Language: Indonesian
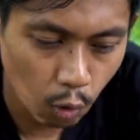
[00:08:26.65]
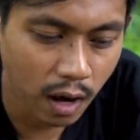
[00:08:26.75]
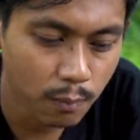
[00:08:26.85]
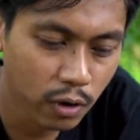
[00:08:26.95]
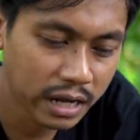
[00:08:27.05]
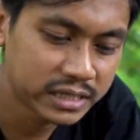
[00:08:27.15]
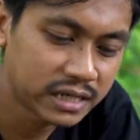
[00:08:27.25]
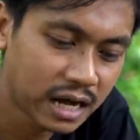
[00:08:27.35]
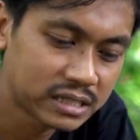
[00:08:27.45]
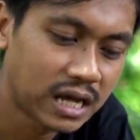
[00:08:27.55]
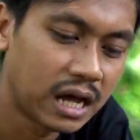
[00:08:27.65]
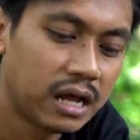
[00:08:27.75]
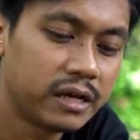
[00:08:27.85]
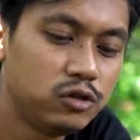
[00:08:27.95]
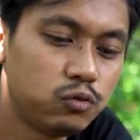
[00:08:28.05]
kolaborasi dengan Sanga
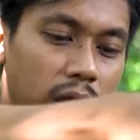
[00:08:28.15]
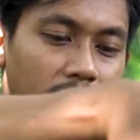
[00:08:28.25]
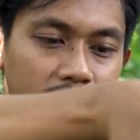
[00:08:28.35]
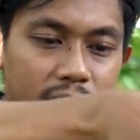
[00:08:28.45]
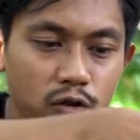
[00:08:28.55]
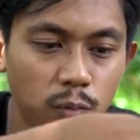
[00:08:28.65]
Laki juga ini